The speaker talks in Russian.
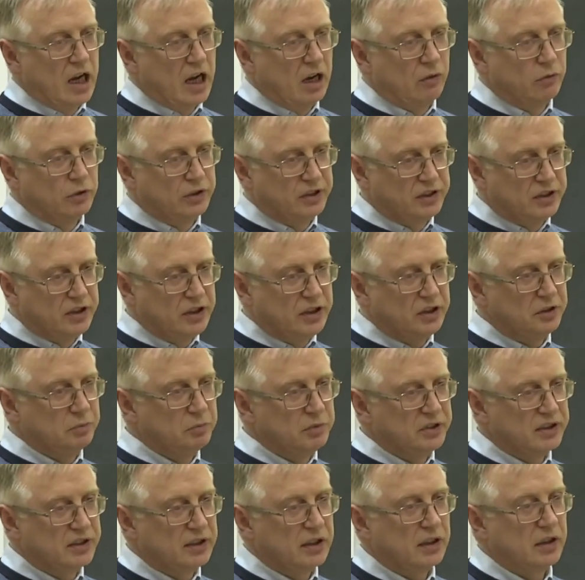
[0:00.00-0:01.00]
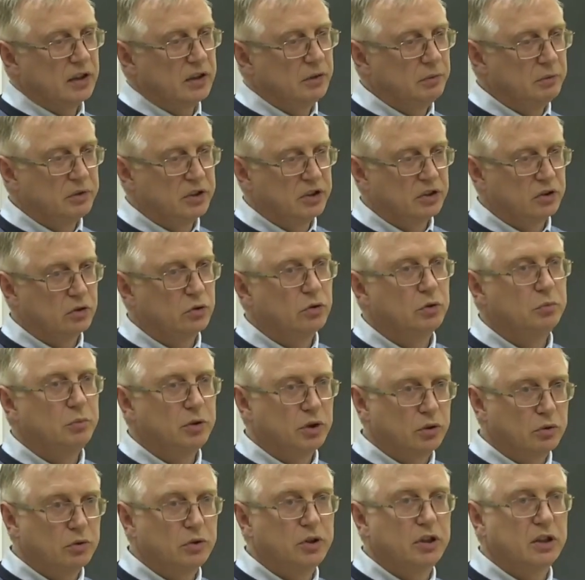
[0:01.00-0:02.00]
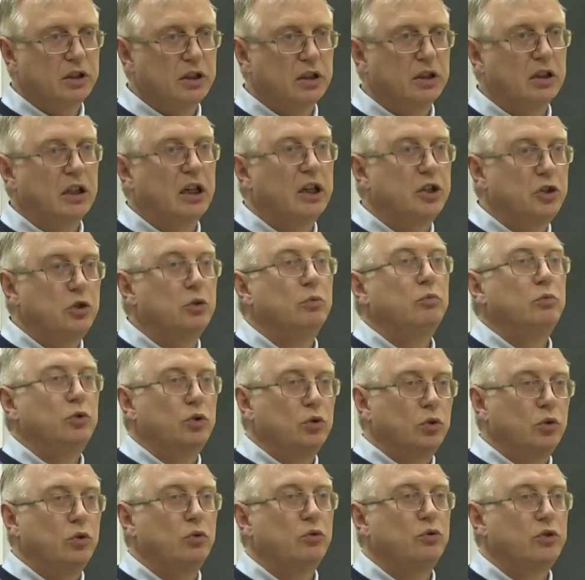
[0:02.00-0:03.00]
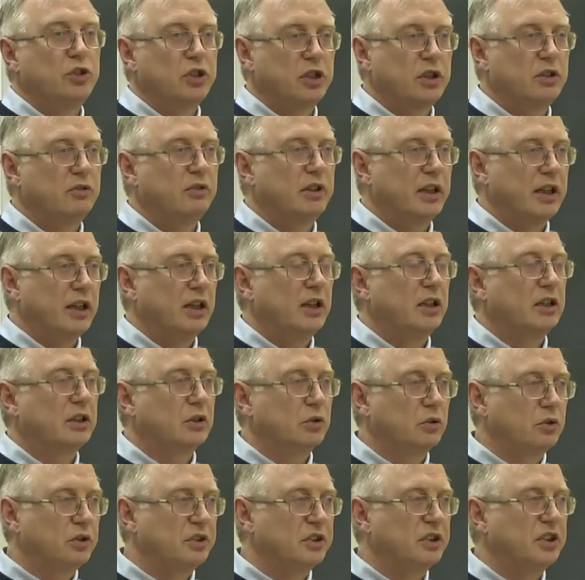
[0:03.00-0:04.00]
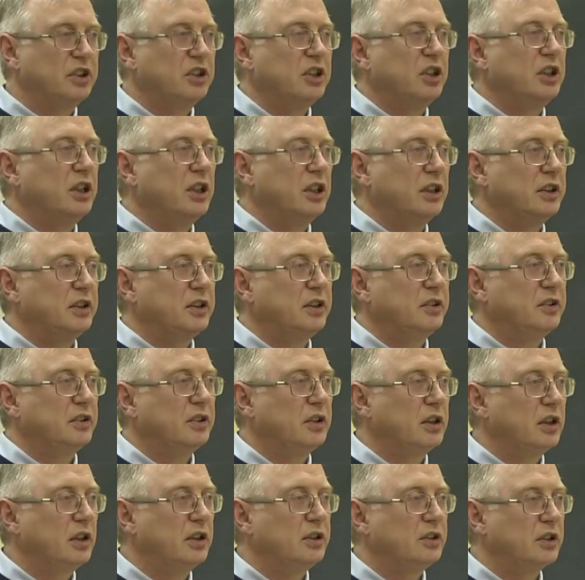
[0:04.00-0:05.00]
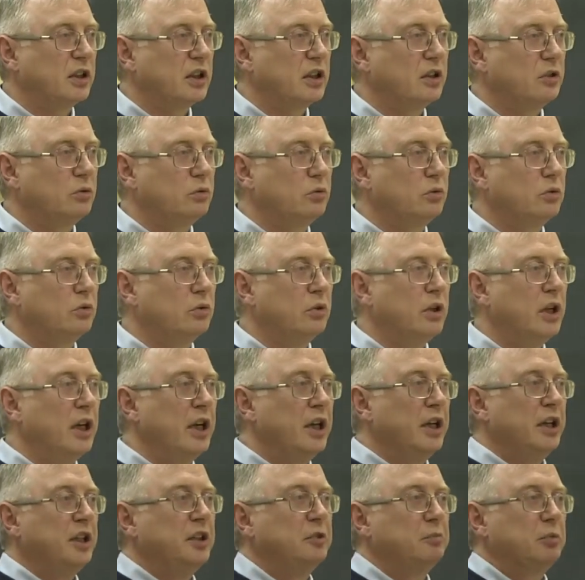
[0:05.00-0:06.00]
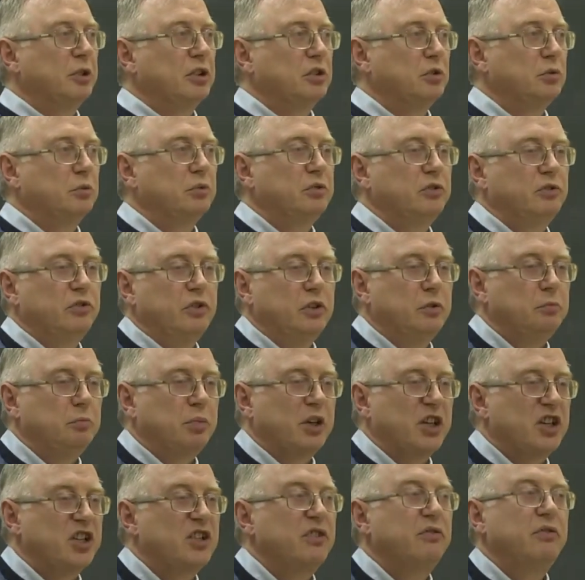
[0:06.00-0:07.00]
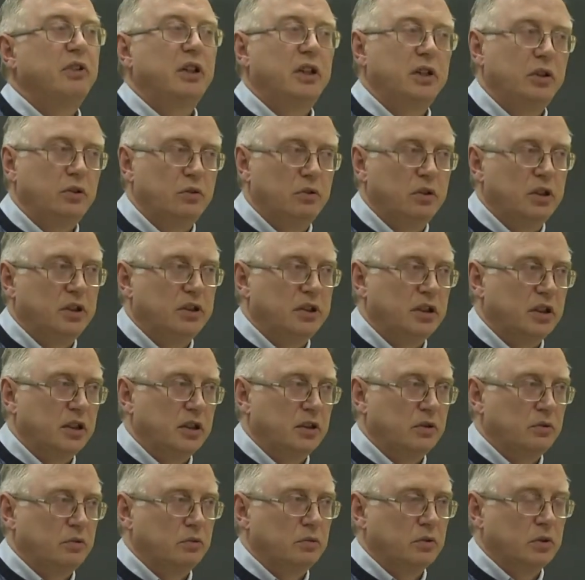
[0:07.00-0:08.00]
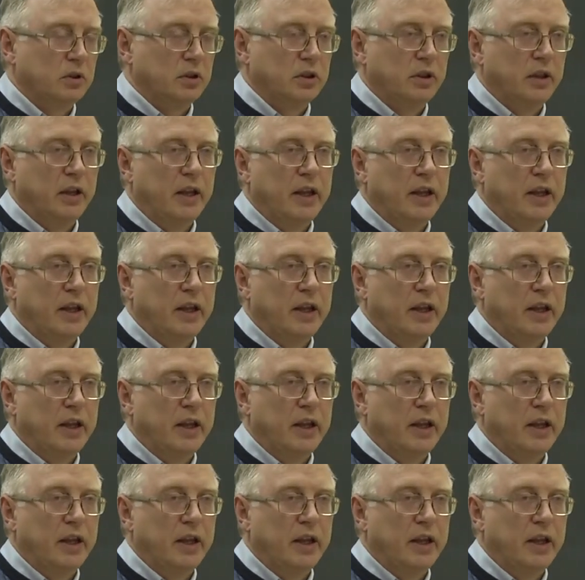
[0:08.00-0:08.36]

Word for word: А вот здесь мы сталкиваемся с той методикой, о чем много уже говорили, которая соединяет язык и литературу и способствует проживанию литературы